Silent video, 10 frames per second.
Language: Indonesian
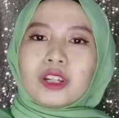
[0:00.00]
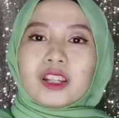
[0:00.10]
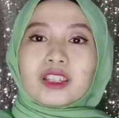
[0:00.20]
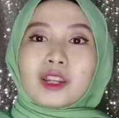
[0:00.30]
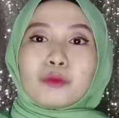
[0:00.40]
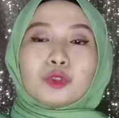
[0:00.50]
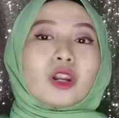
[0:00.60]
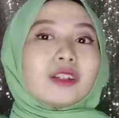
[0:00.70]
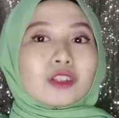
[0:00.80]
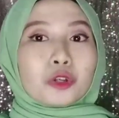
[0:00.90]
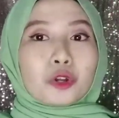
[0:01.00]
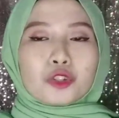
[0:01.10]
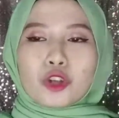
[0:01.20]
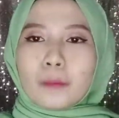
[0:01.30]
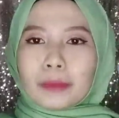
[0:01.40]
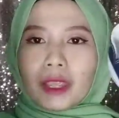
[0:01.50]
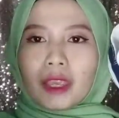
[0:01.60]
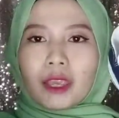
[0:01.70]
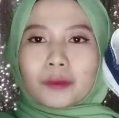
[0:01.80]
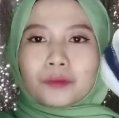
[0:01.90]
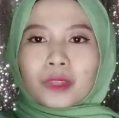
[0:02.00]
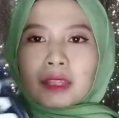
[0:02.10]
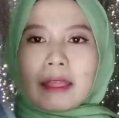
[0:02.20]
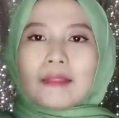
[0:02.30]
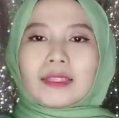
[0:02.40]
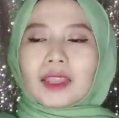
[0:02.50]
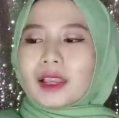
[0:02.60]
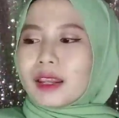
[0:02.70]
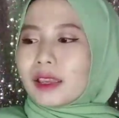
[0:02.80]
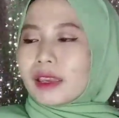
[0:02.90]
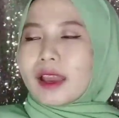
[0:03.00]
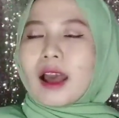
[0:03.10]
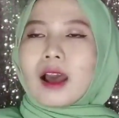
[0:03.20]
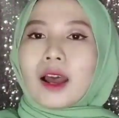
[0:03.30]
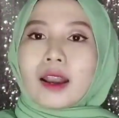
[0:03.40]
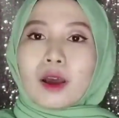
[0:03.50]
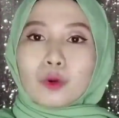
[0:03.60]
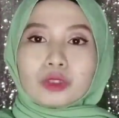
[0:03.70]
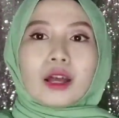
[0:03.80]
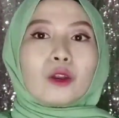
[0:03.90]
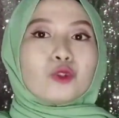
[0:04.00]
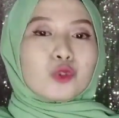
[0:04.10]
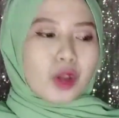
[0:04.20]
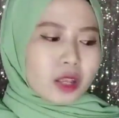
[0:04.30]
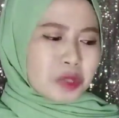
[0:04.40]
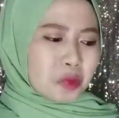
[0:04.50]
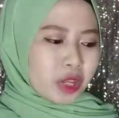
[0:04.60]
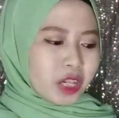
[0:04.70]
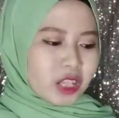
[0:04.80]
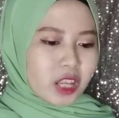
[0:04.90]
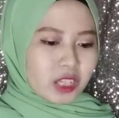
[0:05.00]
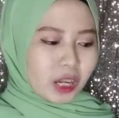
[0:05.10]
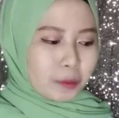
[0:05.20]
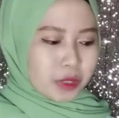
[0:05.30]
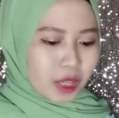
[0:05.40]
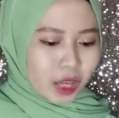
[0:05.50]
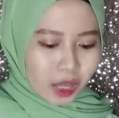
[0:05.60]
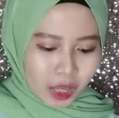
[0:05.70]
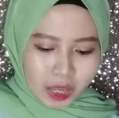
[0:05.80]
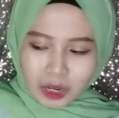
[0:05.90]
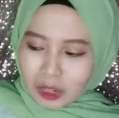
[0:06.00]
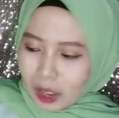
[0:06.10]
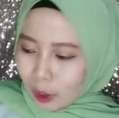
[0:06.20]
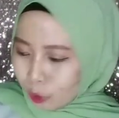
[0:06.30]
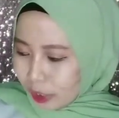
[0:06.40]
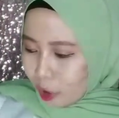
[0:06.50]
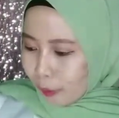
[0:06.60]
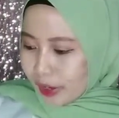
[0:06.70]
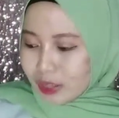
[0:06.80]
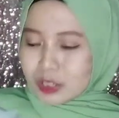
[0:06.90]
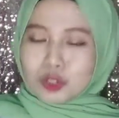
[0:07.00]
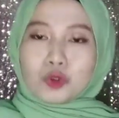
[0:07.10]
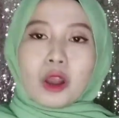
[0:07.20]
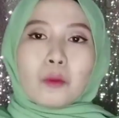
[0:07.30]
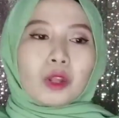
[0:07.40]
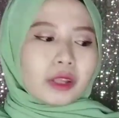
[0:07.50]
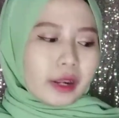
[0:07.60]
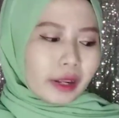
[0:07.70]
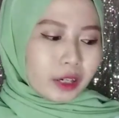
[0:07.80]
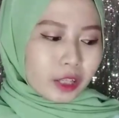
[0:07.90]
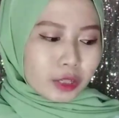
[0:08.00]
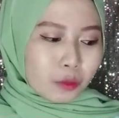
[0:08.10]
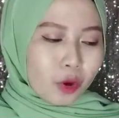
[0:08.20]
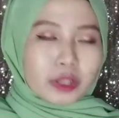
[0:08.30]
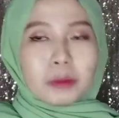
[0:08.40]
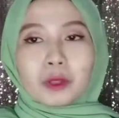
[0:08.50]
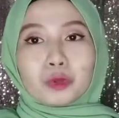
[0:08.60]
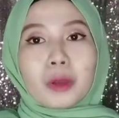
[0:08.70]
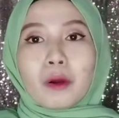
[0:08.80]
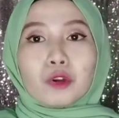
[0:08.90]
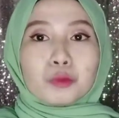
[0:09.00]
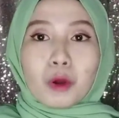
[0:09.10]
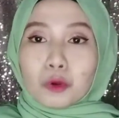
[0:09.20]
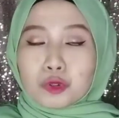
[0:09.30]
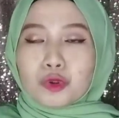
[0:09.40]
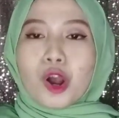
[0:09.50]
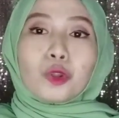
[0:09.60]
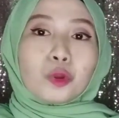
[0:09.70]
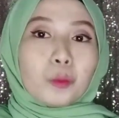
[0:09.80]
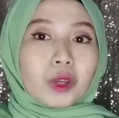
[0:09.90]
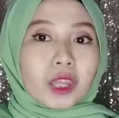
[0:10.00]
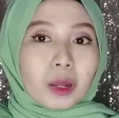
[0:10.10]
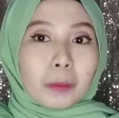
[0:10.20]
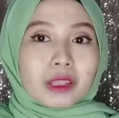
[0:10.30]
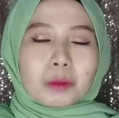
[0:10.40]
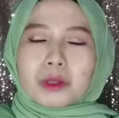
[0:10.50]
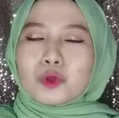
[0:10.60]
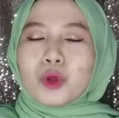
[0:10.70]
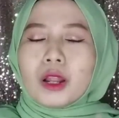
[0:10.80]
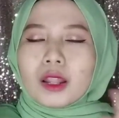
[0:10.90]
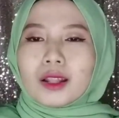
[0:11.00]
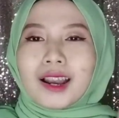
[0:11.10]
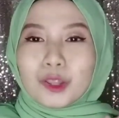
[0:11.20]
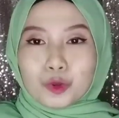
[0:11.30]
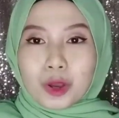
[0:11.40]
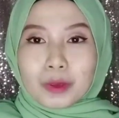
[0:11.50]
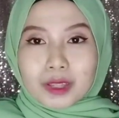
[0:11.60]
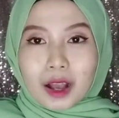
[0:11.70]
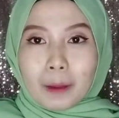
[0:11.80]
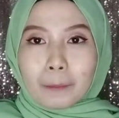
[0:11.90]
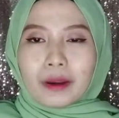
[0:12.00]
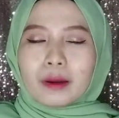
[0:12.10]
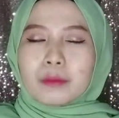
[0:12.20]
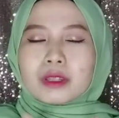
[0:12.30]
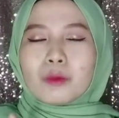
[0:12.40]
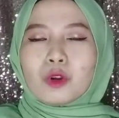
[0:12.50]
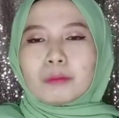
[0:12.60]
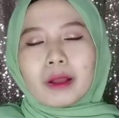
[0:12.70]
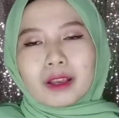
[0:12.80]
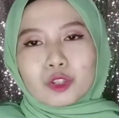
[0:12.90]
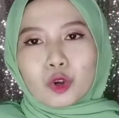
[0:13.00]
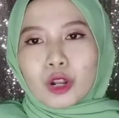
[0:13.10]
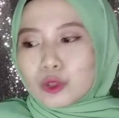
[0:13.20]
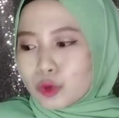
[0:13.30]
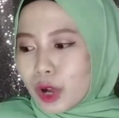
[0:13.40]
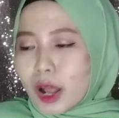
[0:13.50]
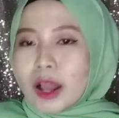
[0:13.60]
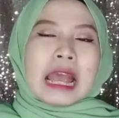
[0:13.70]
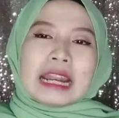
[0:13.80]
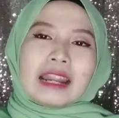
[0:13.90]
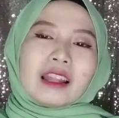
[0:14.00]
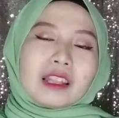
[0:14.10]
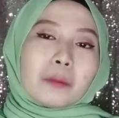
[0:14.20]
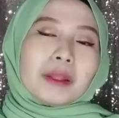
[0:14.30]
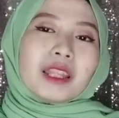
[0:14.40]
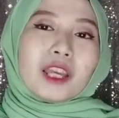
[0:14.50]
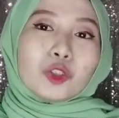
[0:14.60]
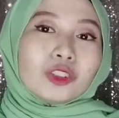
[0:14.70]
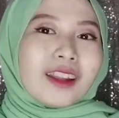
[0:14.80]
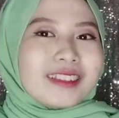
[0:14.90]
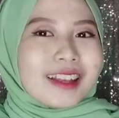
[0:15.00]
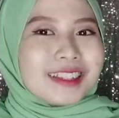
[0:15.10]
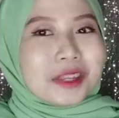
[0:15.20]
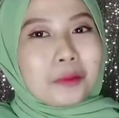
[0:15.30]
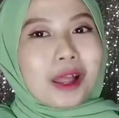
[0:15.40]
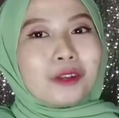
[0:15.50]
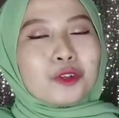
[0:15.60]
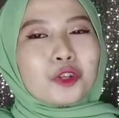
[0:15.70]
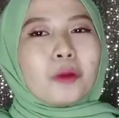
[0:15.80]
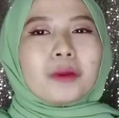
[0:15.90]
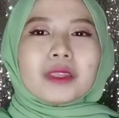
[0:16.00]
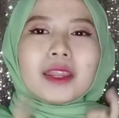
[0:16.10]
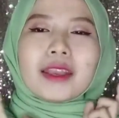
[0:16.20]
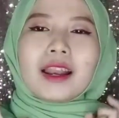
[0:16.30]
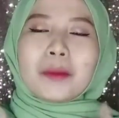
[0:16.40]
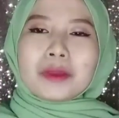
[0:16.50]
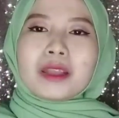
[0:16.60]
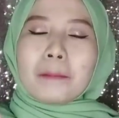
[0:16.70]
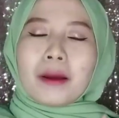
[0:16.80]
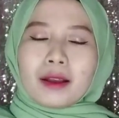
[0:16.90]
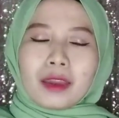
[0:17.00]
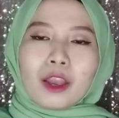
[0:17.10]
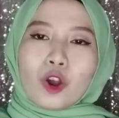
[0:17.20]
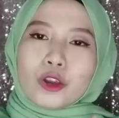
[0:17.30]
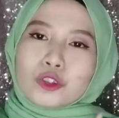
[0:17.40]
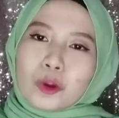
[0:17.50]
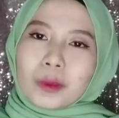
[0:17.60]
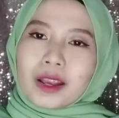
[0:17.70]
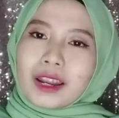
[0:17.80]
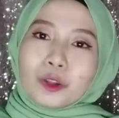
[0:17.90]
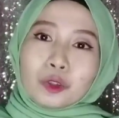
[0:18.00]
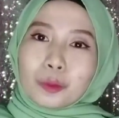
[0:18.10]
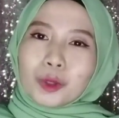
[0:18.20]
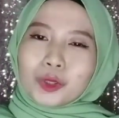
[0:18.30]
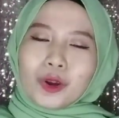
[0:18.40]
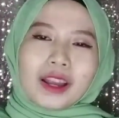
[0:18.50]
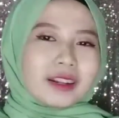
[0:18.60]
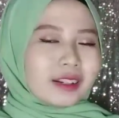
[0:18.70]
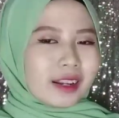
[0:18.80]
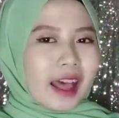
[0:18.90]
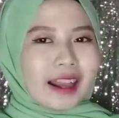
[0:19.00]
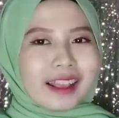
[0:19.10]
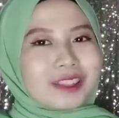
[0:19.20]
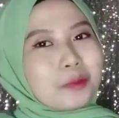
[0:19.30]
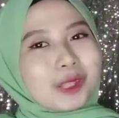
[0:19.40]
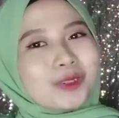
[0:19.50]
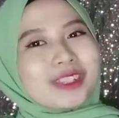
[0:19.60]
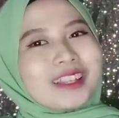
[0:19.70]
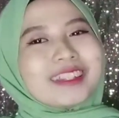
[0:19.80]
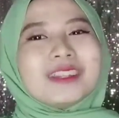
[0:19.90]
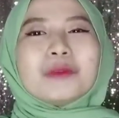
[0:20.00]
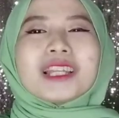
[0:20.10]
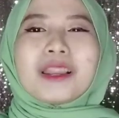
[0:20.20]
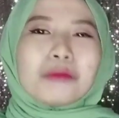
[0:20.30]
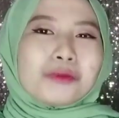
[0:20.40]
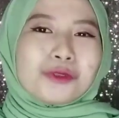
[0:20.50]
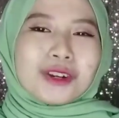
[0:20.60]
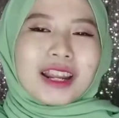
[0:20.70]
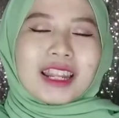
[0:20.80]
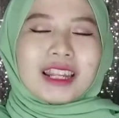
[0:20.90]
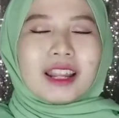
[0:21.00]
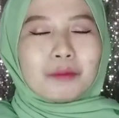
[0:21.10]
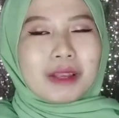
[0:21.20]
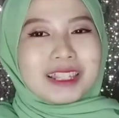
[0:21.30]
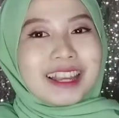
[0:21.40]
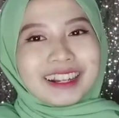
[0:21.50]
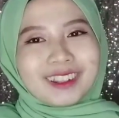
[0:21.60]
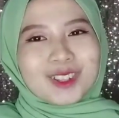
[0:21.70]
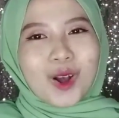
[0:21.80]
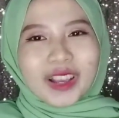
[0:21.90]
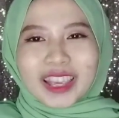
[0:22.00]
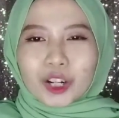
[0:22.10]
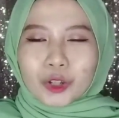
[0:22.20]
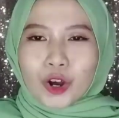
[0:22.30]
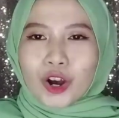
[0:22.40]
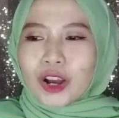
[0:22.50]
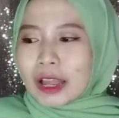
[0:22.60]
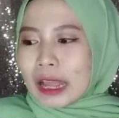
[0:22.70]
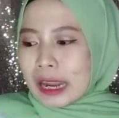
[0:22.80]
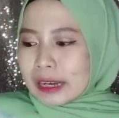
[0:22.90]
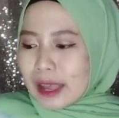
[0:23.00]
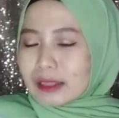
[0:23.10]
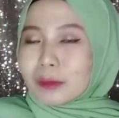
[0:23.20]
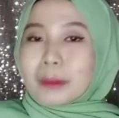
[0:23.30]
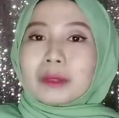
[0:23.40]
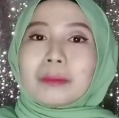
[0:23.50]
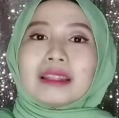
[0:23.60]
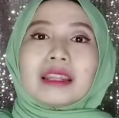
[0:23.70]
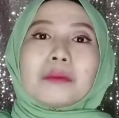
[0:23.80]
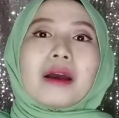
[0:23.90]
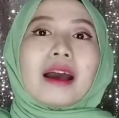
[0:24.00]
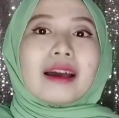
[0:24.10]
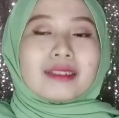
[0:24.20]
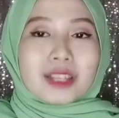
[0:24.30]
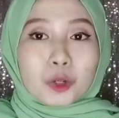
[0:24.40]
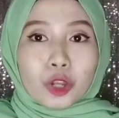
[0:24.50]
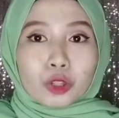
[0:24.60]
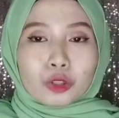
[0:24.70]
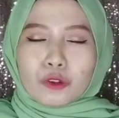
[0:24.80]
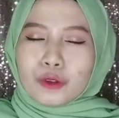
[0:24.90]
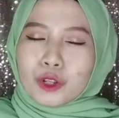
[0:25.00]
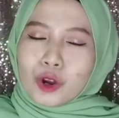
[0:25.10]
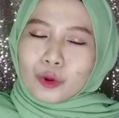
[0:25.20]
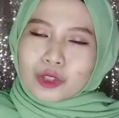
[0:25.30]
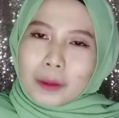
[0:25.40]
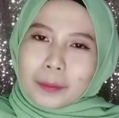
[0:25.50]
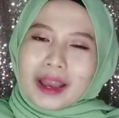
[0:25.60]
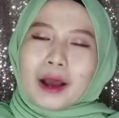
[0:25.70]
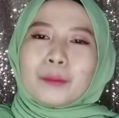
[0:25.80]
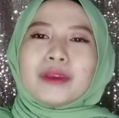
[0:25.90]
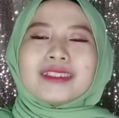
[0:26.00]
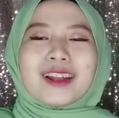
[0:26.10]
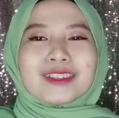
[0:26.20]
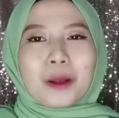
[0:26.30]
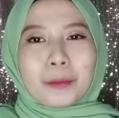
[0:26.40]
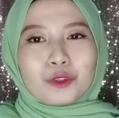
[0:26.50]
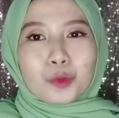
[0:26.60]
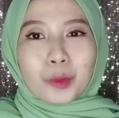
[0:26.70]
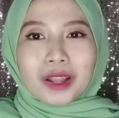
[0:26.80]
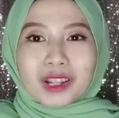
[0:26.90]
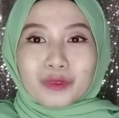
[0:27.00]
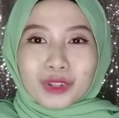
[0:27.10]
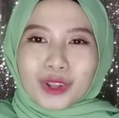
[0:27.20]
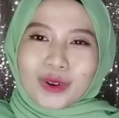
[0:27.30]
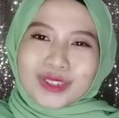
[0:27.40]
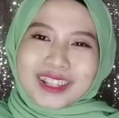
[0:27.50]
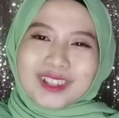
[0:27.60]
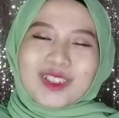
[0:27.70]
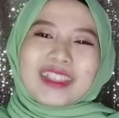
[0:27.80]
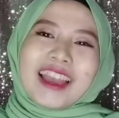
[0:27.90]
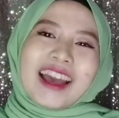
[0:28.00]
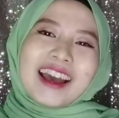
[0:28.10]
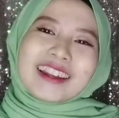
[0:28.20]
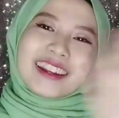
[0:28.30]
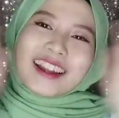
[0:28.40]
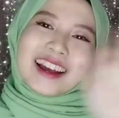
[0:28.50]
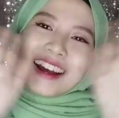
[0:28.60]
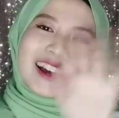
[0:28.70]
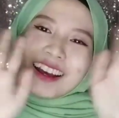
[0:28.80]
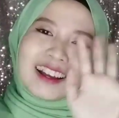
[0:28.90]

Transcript: di distributor underscore shop nih nanti linknya akan aku taruh juga semuanya di deskripsi Aku rekomendasiin juga buat kalian ini semua sepatunya bagus-bagus juga untuk pengiriman cepat juga dan kalian juga bisa kapelan, bisa buat pakai sekolah juga. Dan yang terpenting itu transaksinya melalui Shopee. Jadi kalian bisa pakai koin Shopee kalian untuk potongan harga sepatunya jadi bisa lebih murah nih dan pastinya gratis ongkir dong. Dan teman-teman terima kasih udah tonton video aku sampai habis dan sampai jumpa di video aku selanjutnya. Dadah.